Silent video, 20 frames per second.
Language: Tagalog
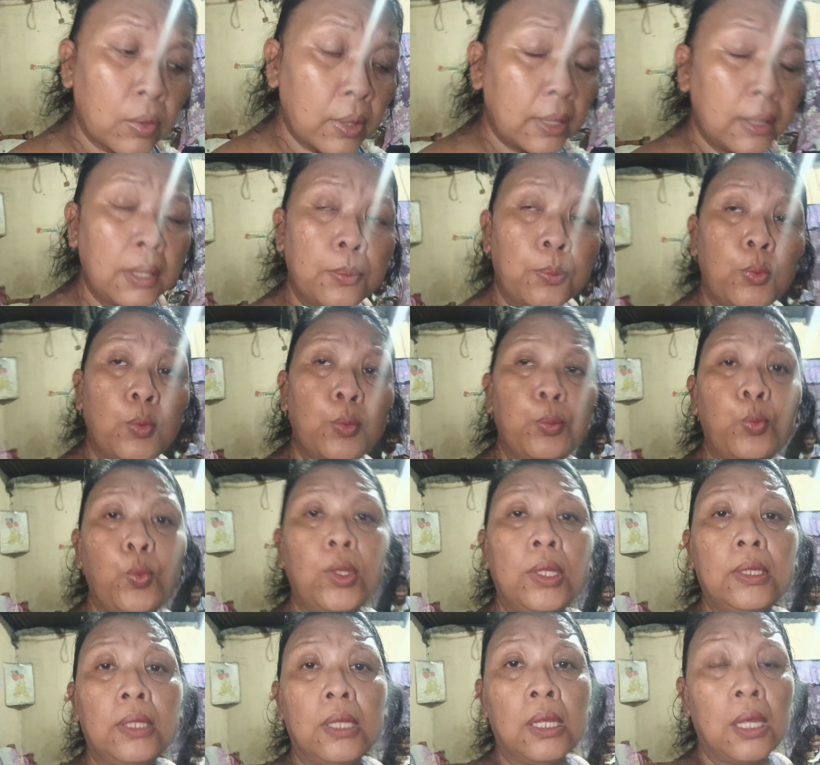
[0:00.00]
Kung hindi po
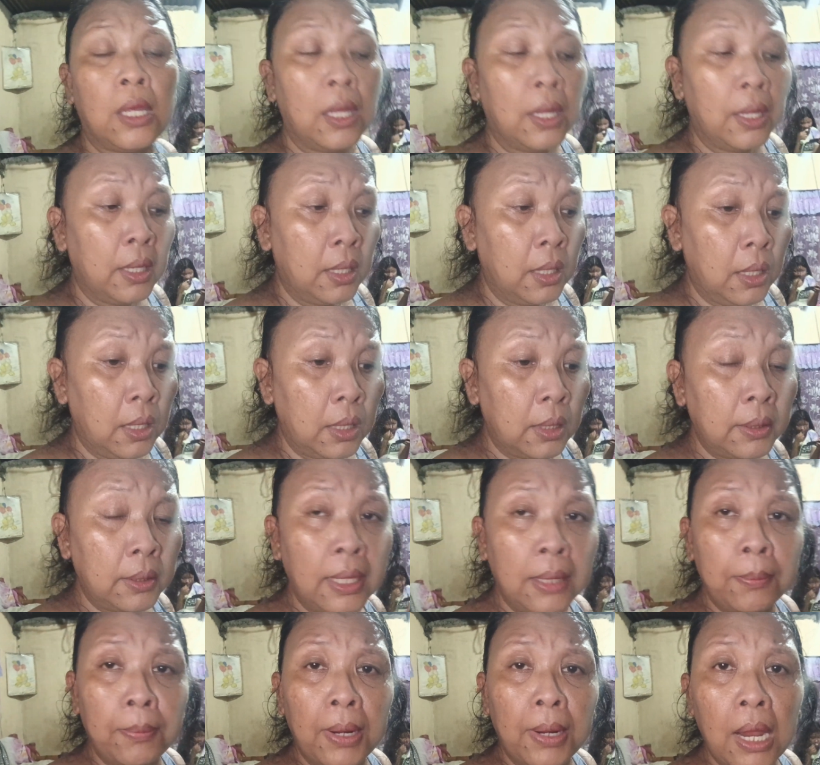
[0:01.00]
pwede,
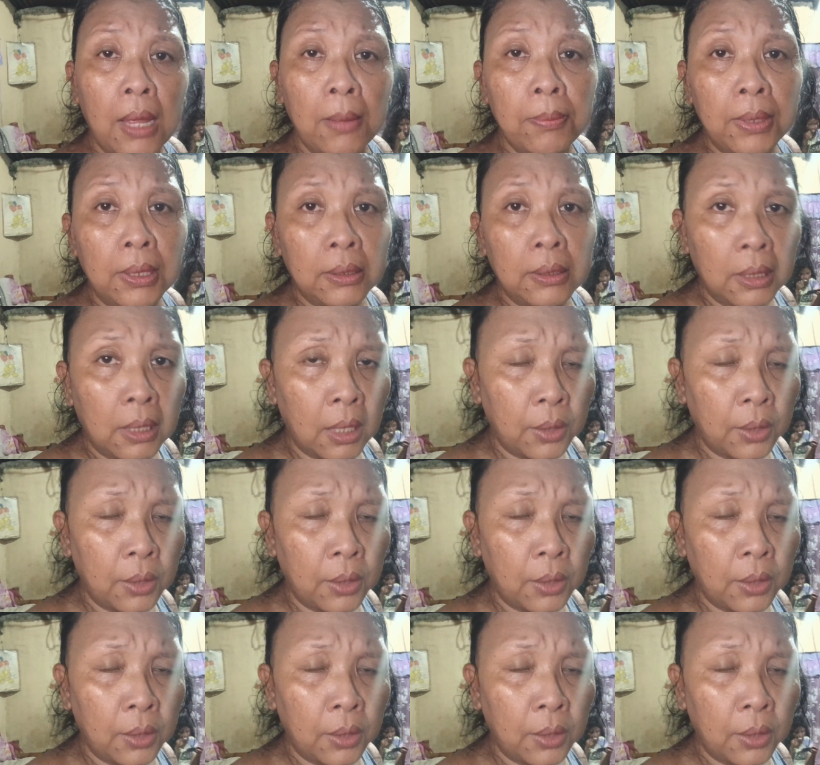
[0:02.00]
hindi balabal